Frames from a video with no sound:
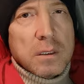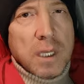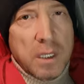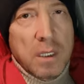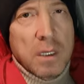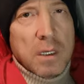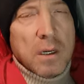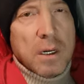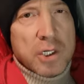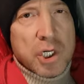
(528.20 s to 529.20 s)
такие
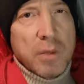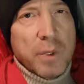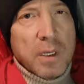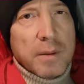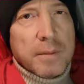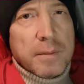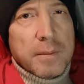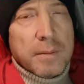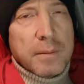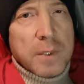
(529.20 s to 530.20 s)
ошибки.
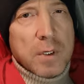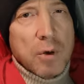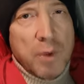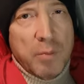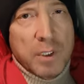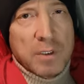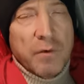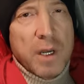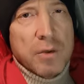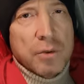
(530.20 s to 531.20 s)
У меня было
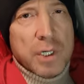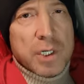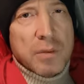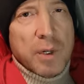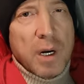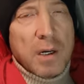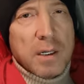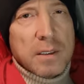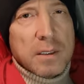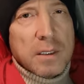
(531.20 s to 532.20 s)
два неудачных брака,